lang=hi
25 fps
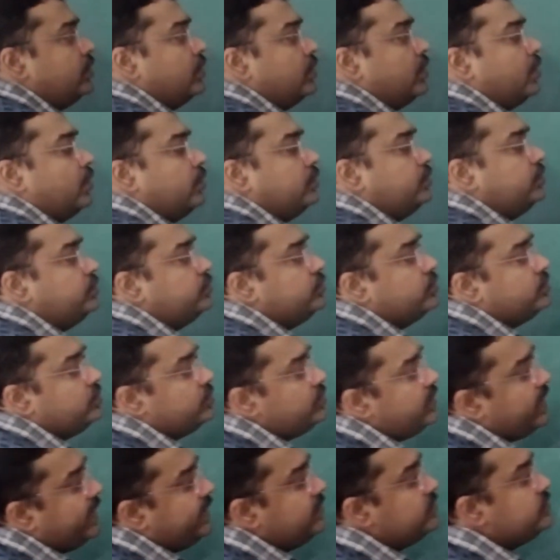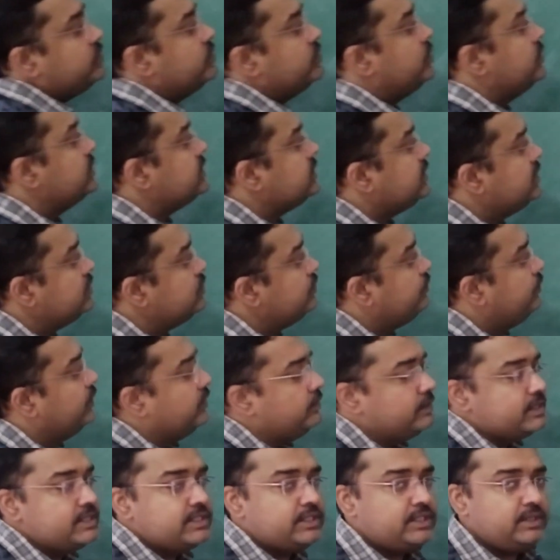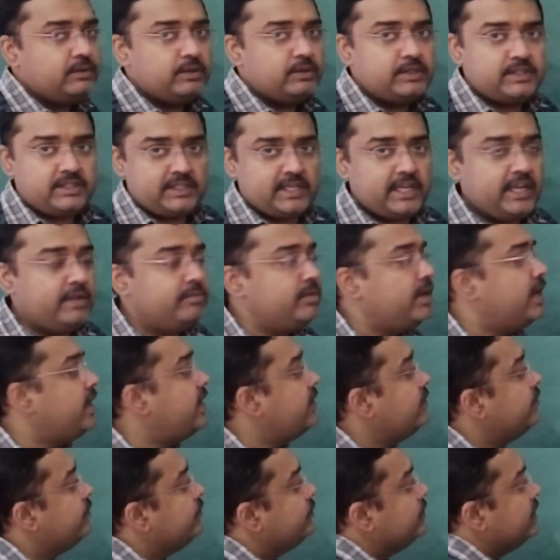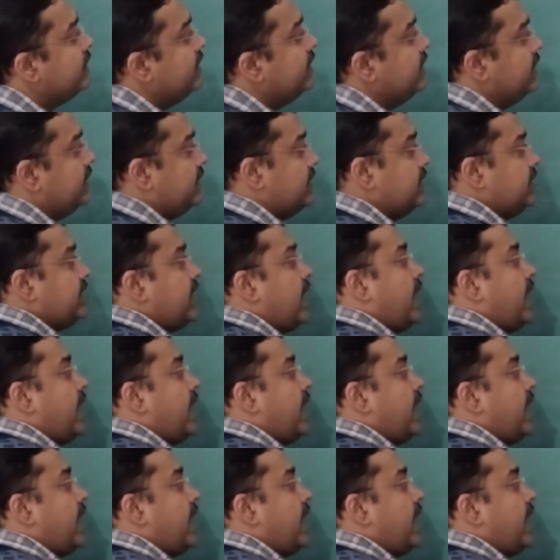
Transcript: और इन दोनों लाइट सोर्स की जो फ्रिक्वेंसी वो सेम है इनका